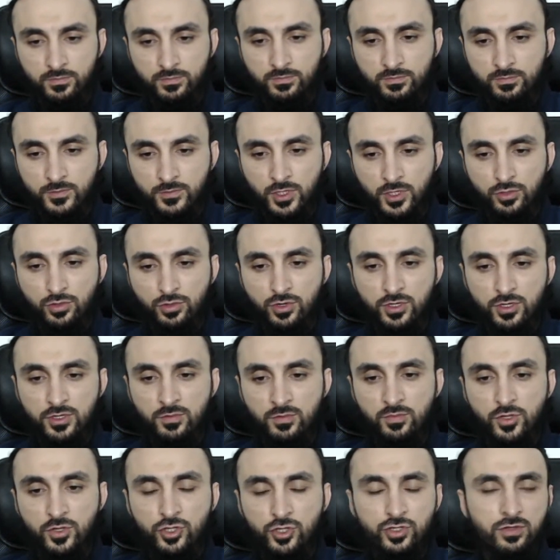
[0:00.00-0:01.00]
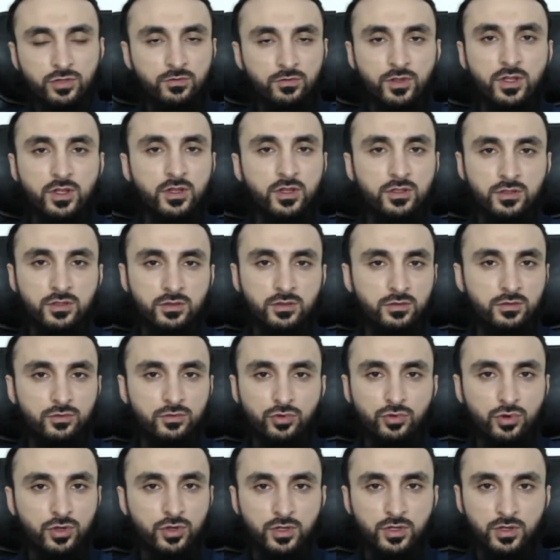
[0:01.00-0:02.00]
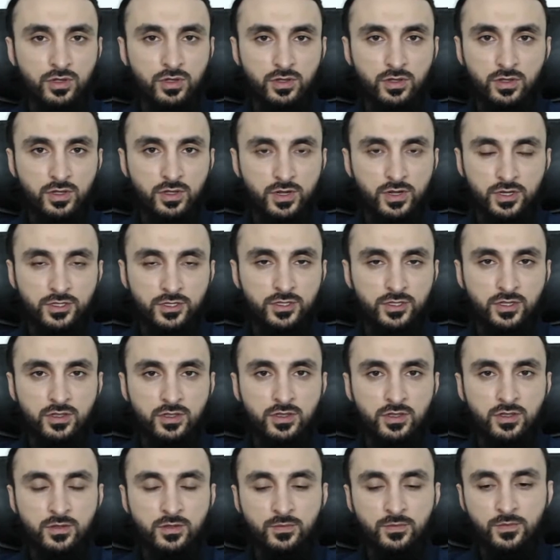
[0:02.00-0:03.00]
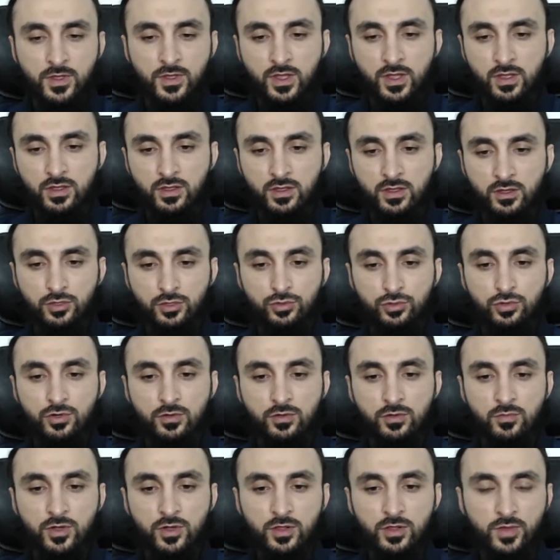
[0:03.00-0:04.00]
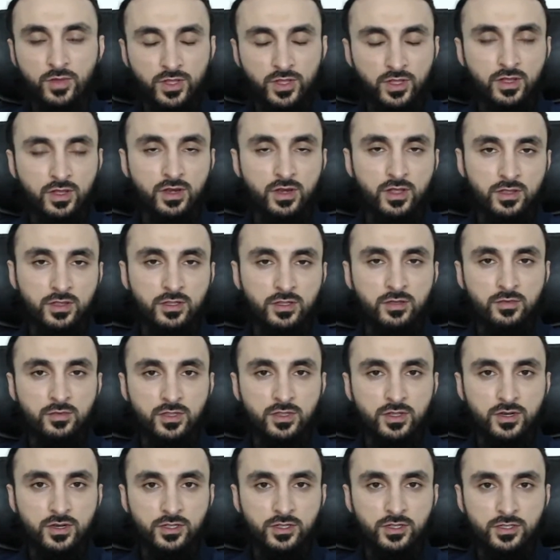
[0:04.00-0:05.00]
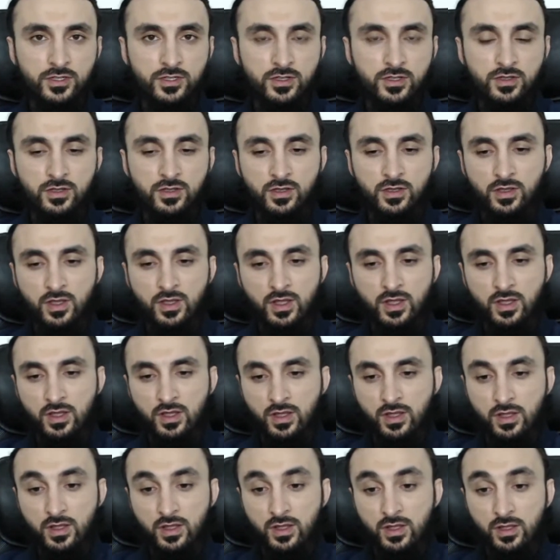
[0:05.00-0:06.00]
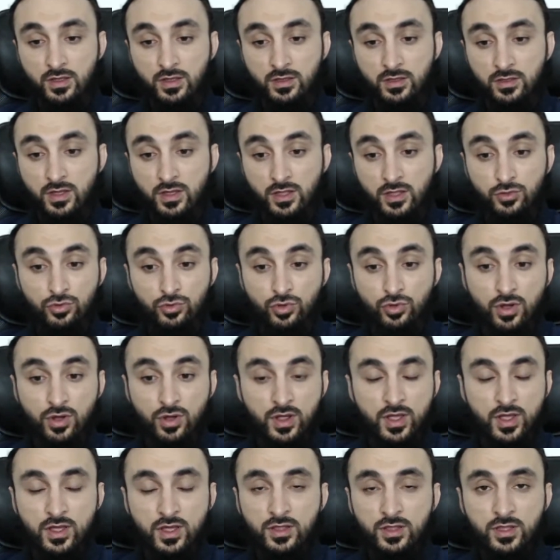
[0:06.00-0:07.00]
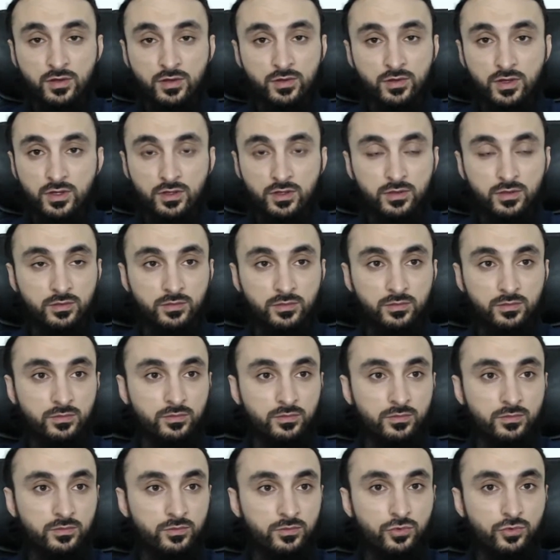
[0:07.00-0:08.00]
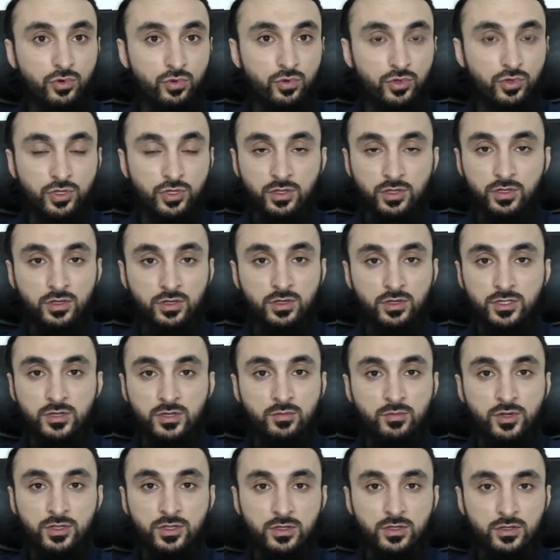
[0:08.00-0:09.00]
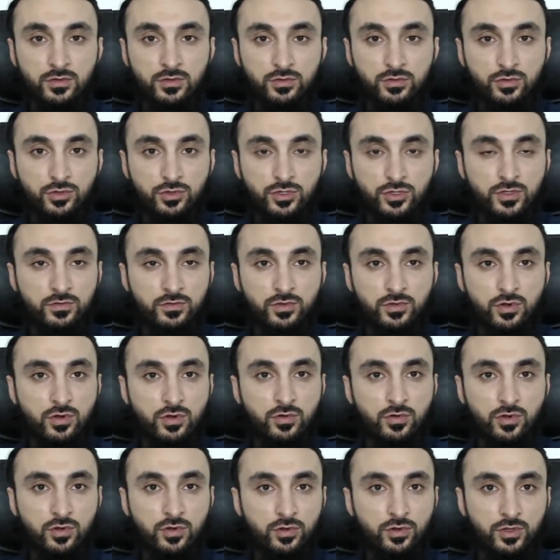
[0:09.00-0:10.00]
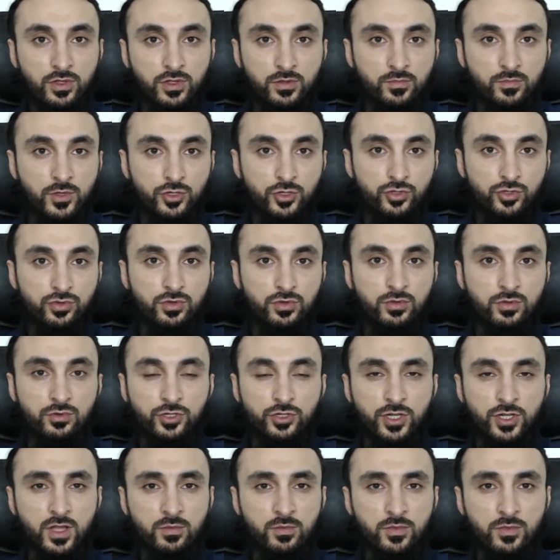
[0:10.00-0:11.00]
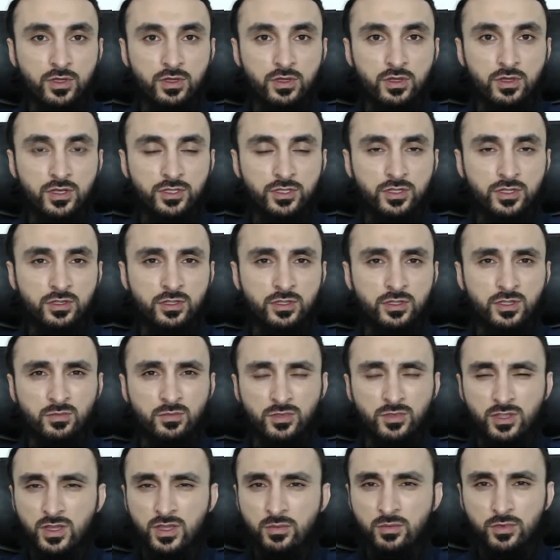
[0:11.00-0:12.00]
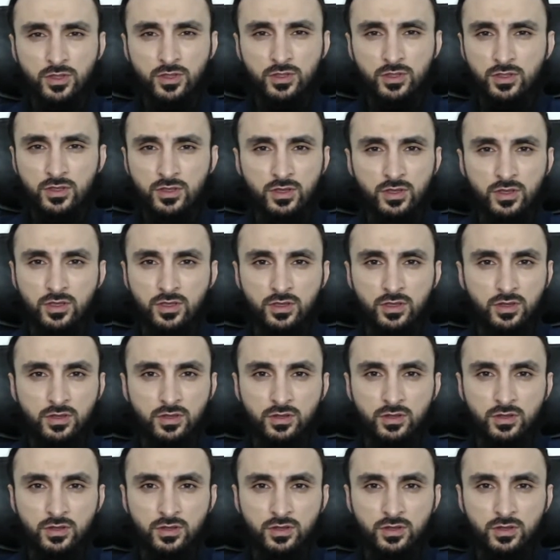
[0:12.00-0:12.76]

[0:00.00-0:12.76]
который типично выгоден только России и который был подогрет именно Россией. А до этого, до вот этих событий 92 -го года между ингушами и осетинами не было никаких